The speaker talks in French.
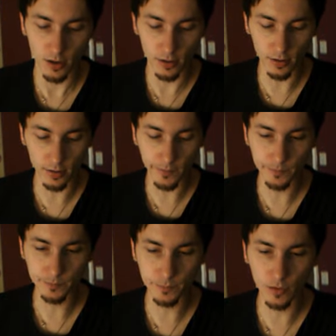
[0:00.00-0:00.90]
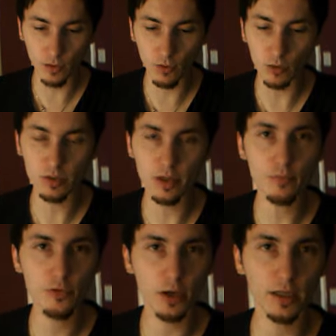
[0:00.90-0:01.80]
Euh, voilà, donc il y a
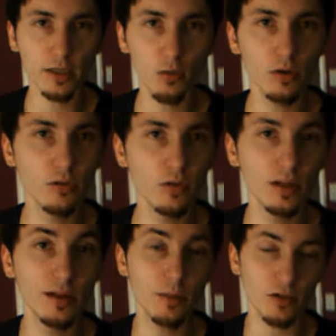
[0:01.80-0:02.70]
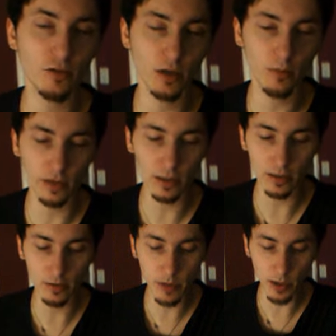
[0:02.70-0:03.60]
plusieurs catégories au niveau des départs. Je vais commencer avec les
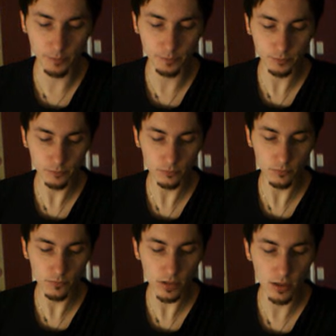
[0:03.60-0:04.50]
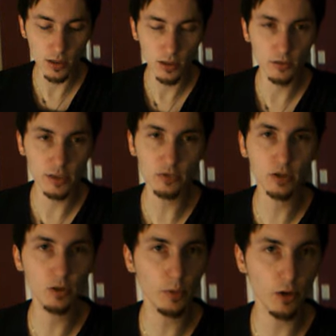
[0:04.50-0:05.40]
départs. Il y a ceux
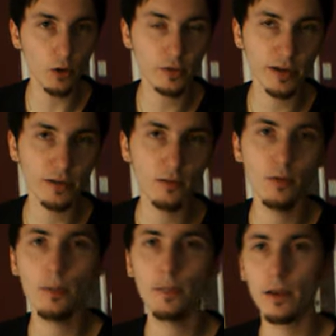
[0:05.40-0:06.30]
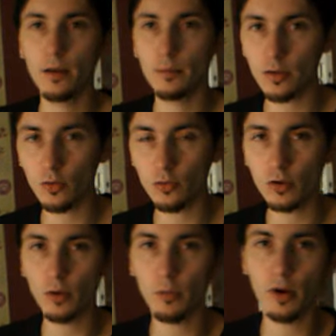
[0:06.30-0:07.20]
qui ont pris leur retraite. Maintenant, dans ceux
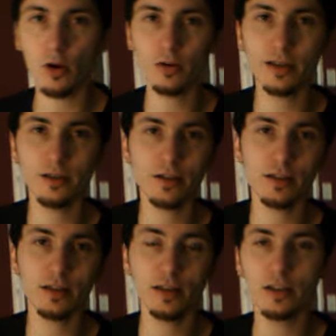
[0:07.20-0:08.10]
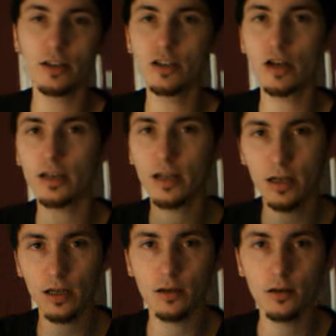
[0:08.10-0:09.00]
qui ont pris leur retraite, il y en a certains qui étaient déjà un déclin